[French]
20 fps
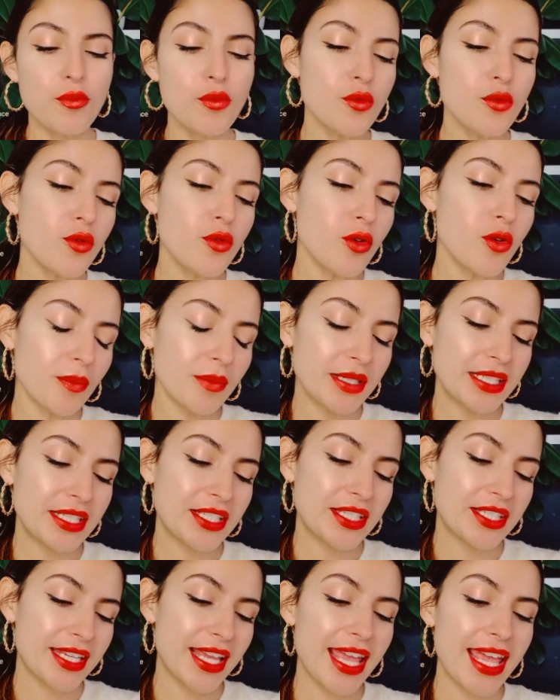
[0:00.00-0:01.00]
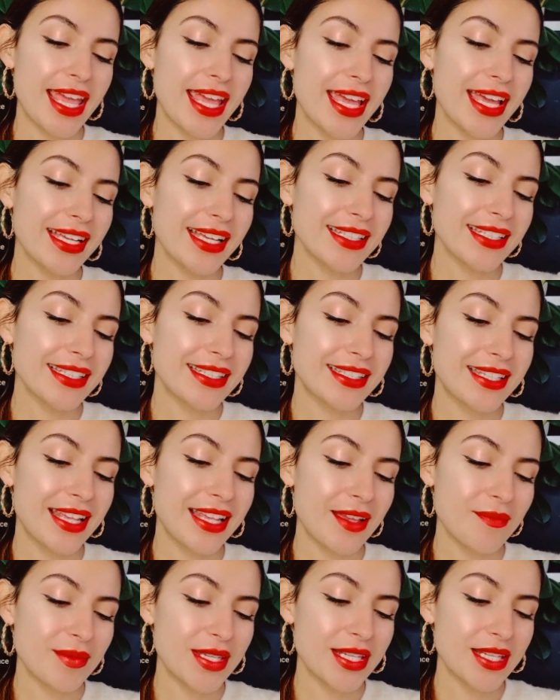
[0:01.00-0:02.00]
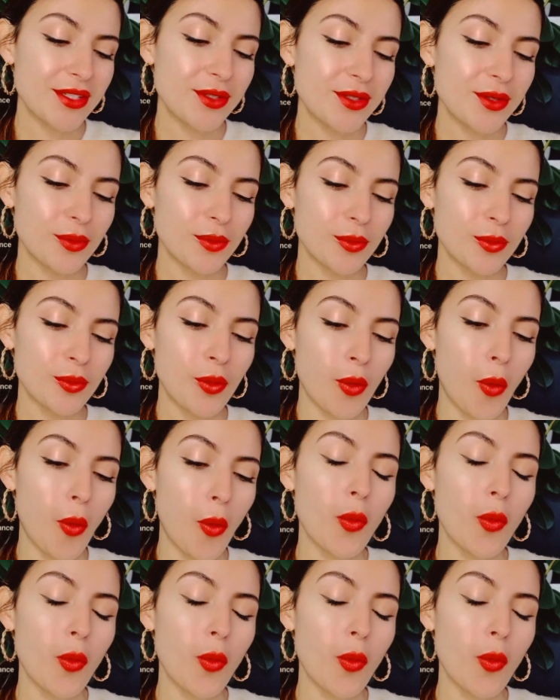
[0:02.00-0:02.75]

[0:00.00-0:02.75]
Pour mes chers amis lions,